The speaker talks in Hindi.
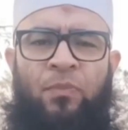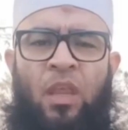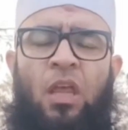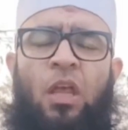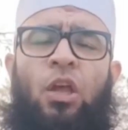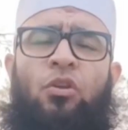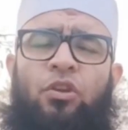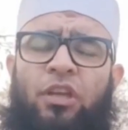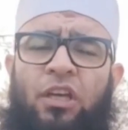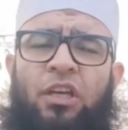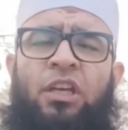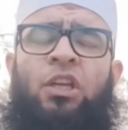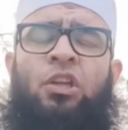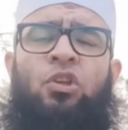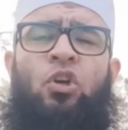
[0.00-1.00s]
तो यकीनी
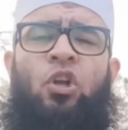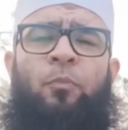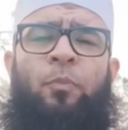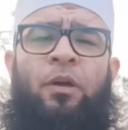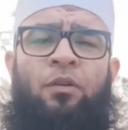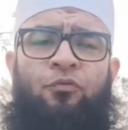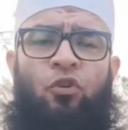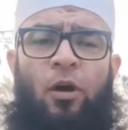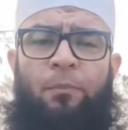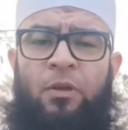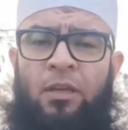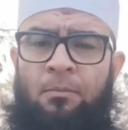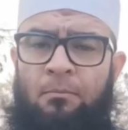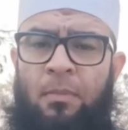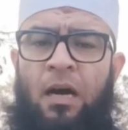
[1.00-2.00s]
तौर पर वो अपनी
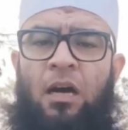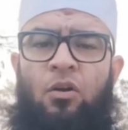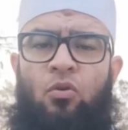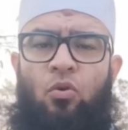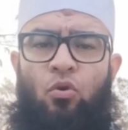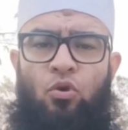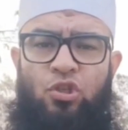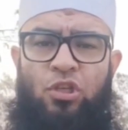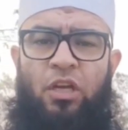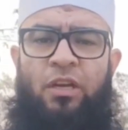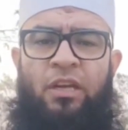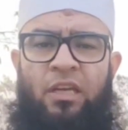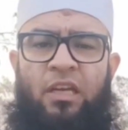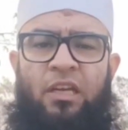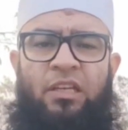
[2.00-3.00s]
माँ को खुश करने
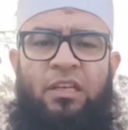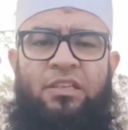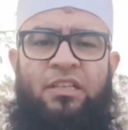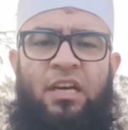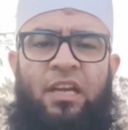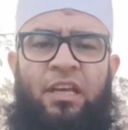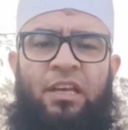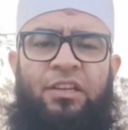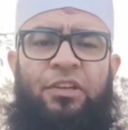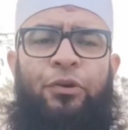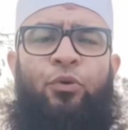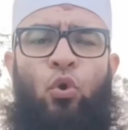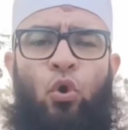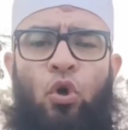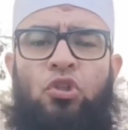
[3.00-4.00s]
के लिए जा रहे थे
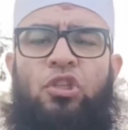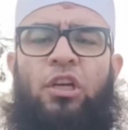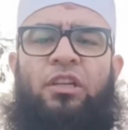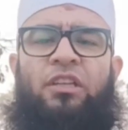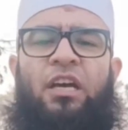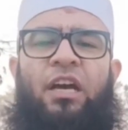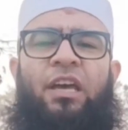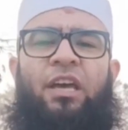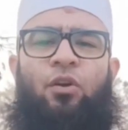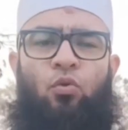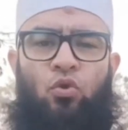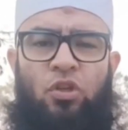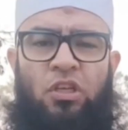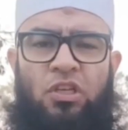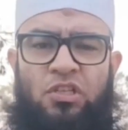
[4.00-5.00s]
हो सकता है
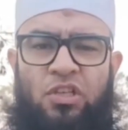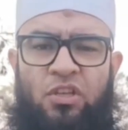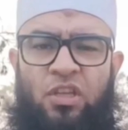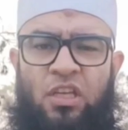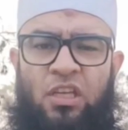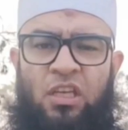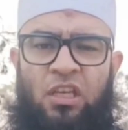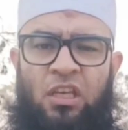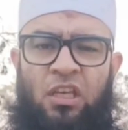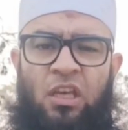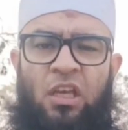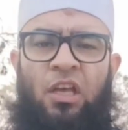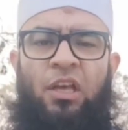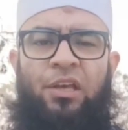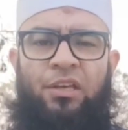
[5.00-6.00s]
उनकी ज़िंदगी
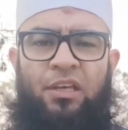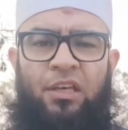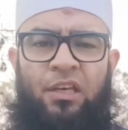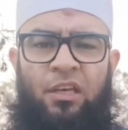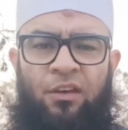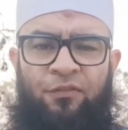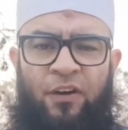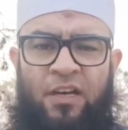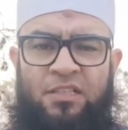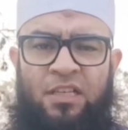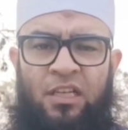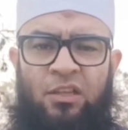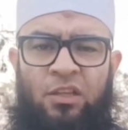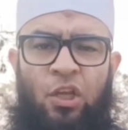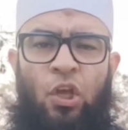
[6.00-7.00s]
की हिफाजत
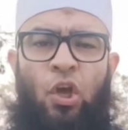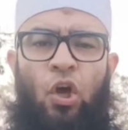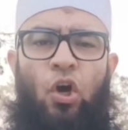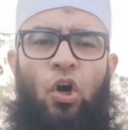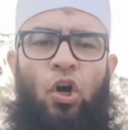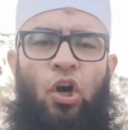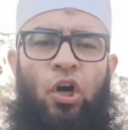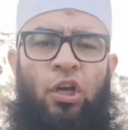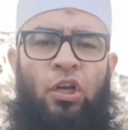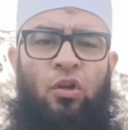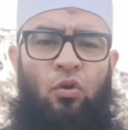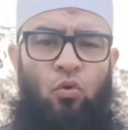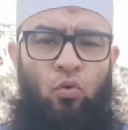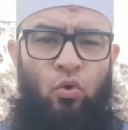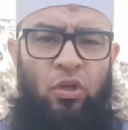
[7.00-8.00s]
और
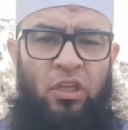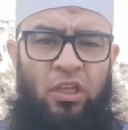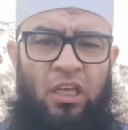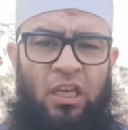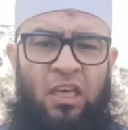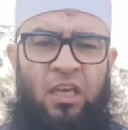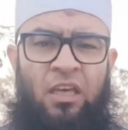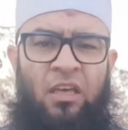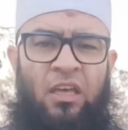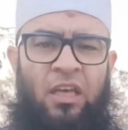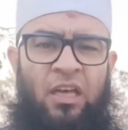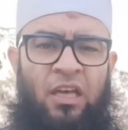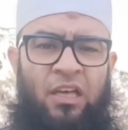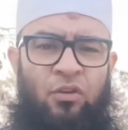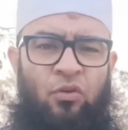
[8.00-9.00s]

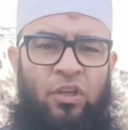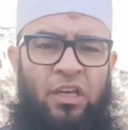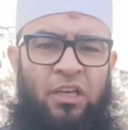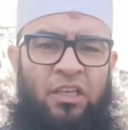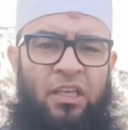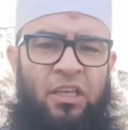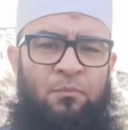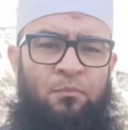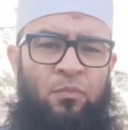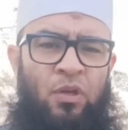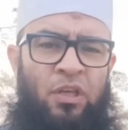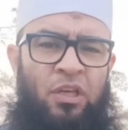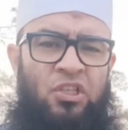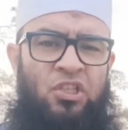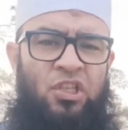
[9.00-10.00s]
उनके गोया के
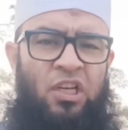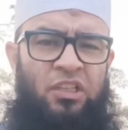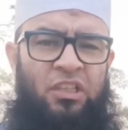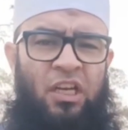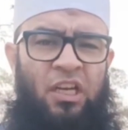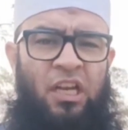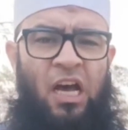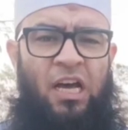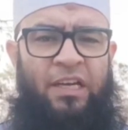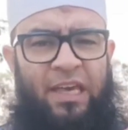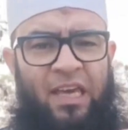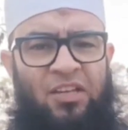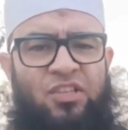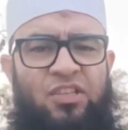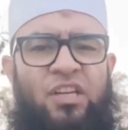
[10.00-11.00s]
इस ख़तरनाक
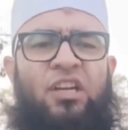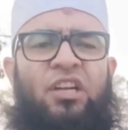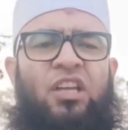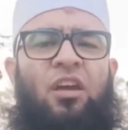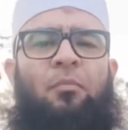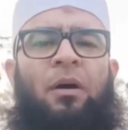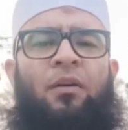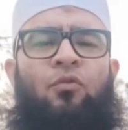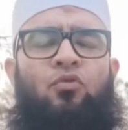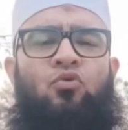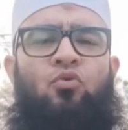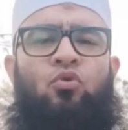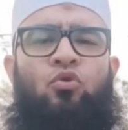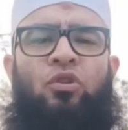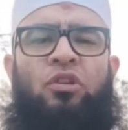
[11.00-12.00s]
एक्सीडेंट के बावजूद
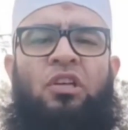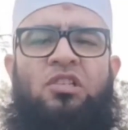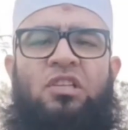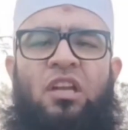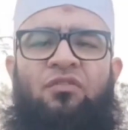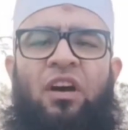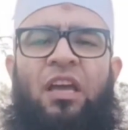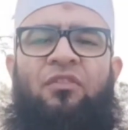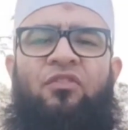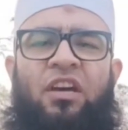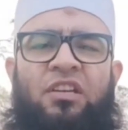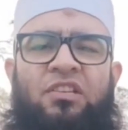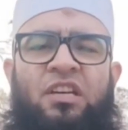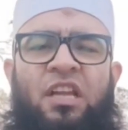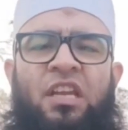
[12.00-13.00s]
उनके सरवाइव कर
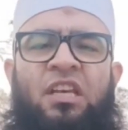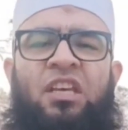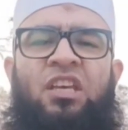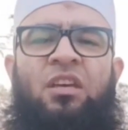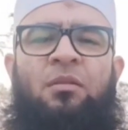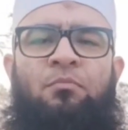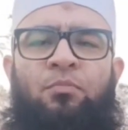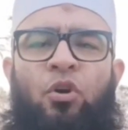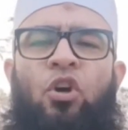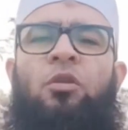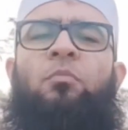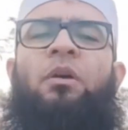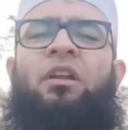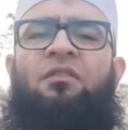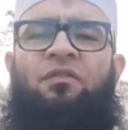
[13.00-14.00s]
जाने की ये बहुत
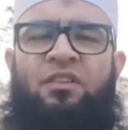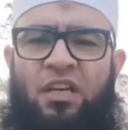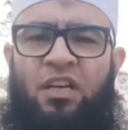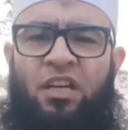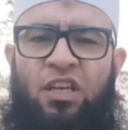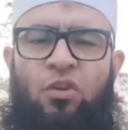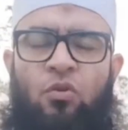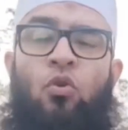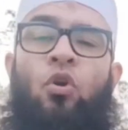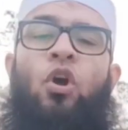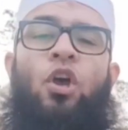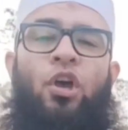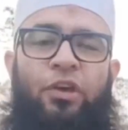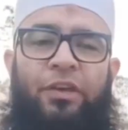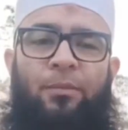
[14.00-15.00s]
बड़ी वजह रही हो
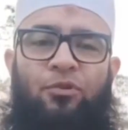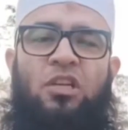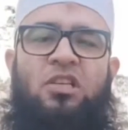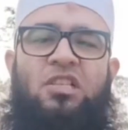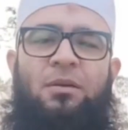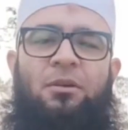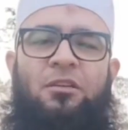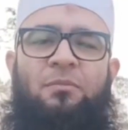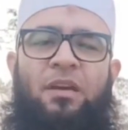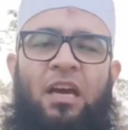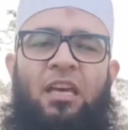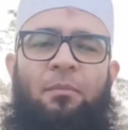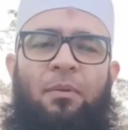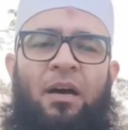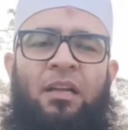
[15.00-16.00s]
ये मुझे समझ में आई
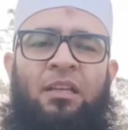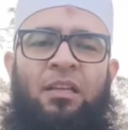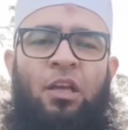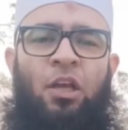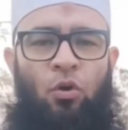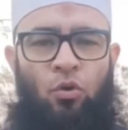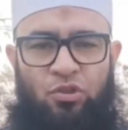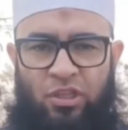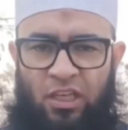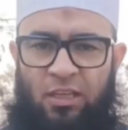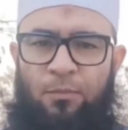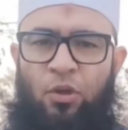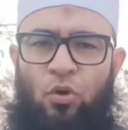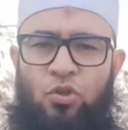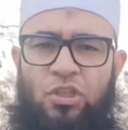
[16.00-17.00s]
बात सही भी
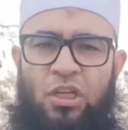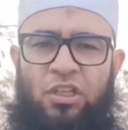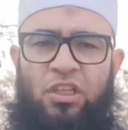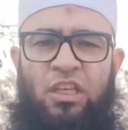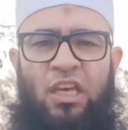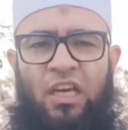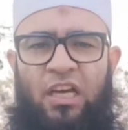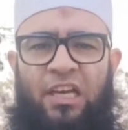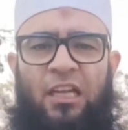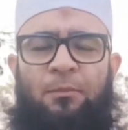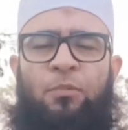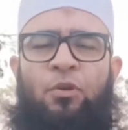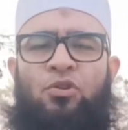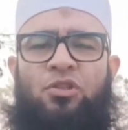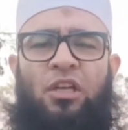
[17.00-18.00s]
हो सकती है गलत भी
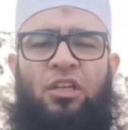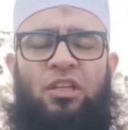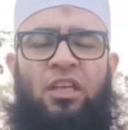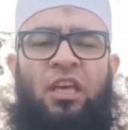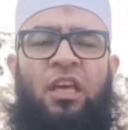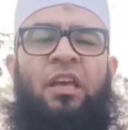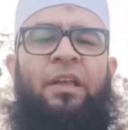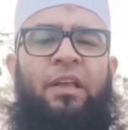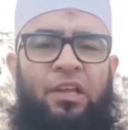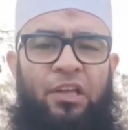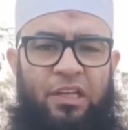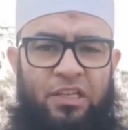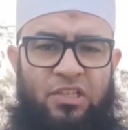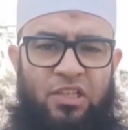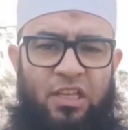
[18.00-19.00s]
हो सकती है
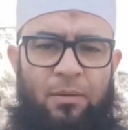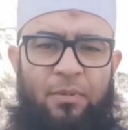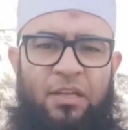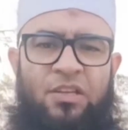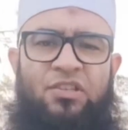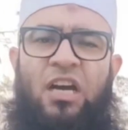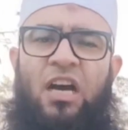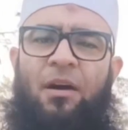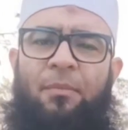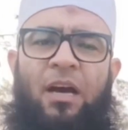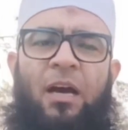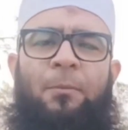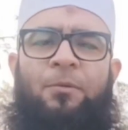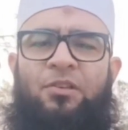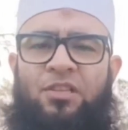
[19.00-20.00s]
इसलिए मैंने चाहा मैं
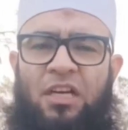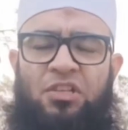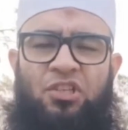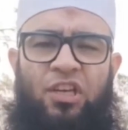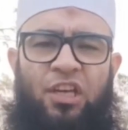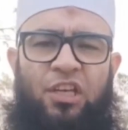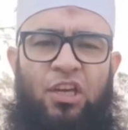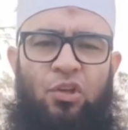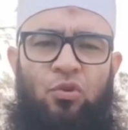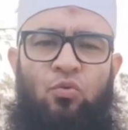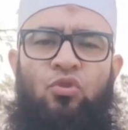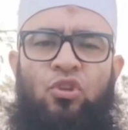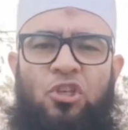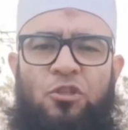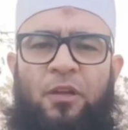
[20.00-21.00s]
आपके साथ शेयर कर दूं
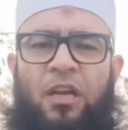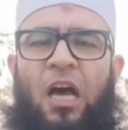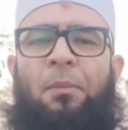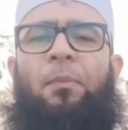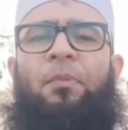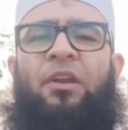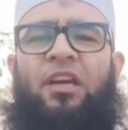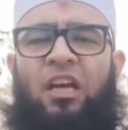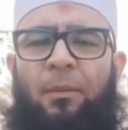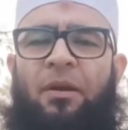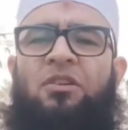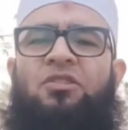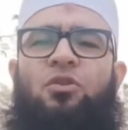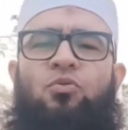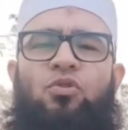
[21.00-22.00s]
इस पर आप अपने कमेंट
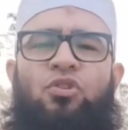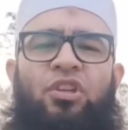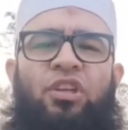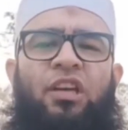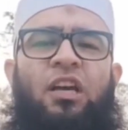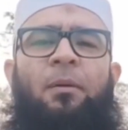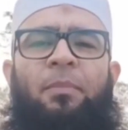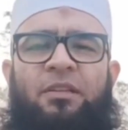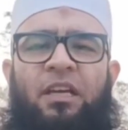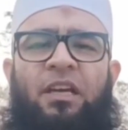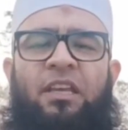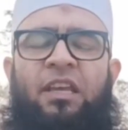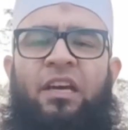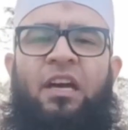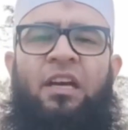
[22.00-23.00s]
ज़रूर दिएगा
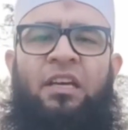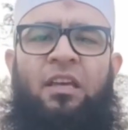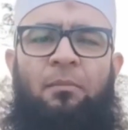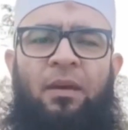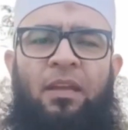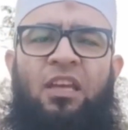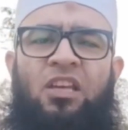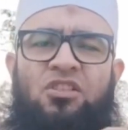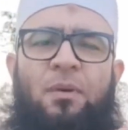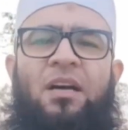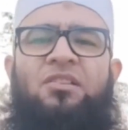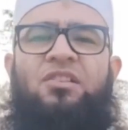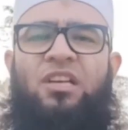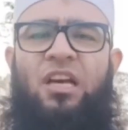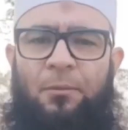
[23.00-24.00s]
बताइएगा कि मेरी इस बात से
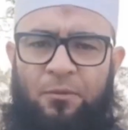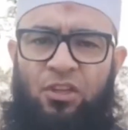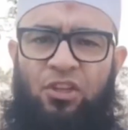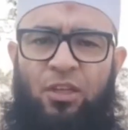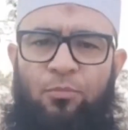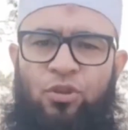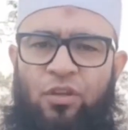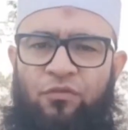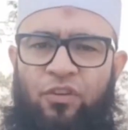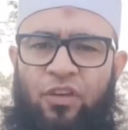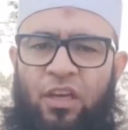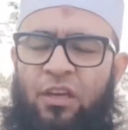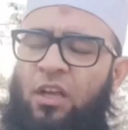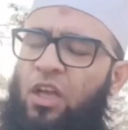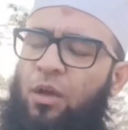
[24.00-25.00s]
आप कितने मुतफ़ हैं
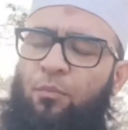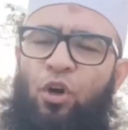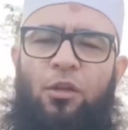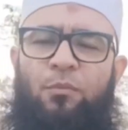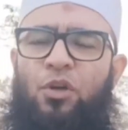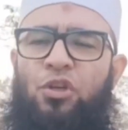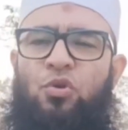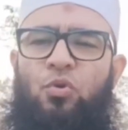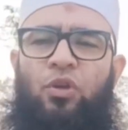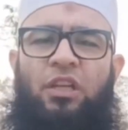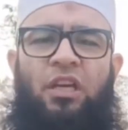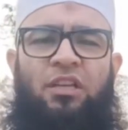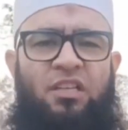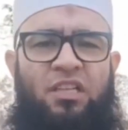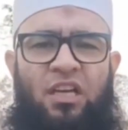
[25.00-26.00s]
बहुत बहुत शुक्रिया
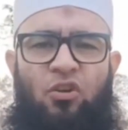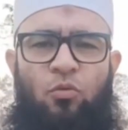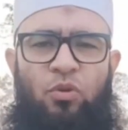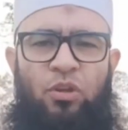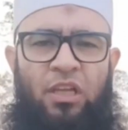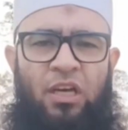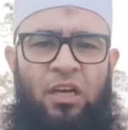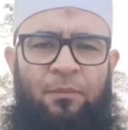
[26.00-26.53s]
जजाकमल्ला